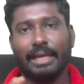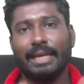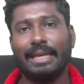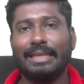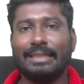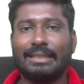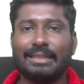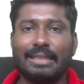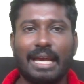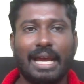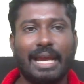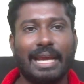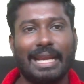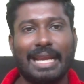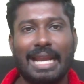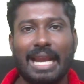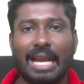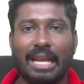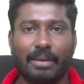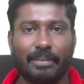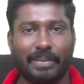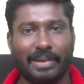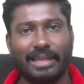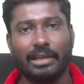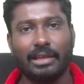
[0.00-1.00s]
இதுதான் என்னால்
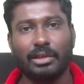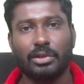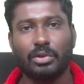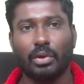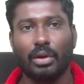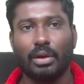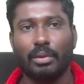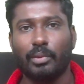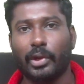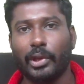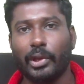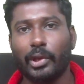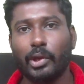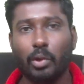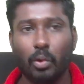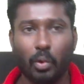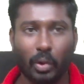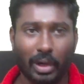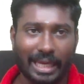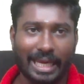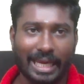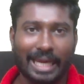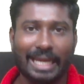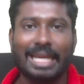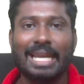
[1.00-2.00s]
இப்போதைக்கு சொல்ல முடியும்
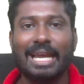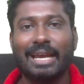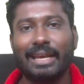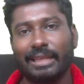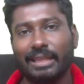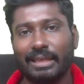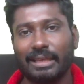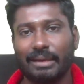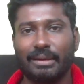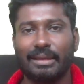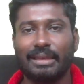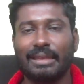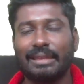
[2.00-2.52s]
உங்களுக்கு என்ன இது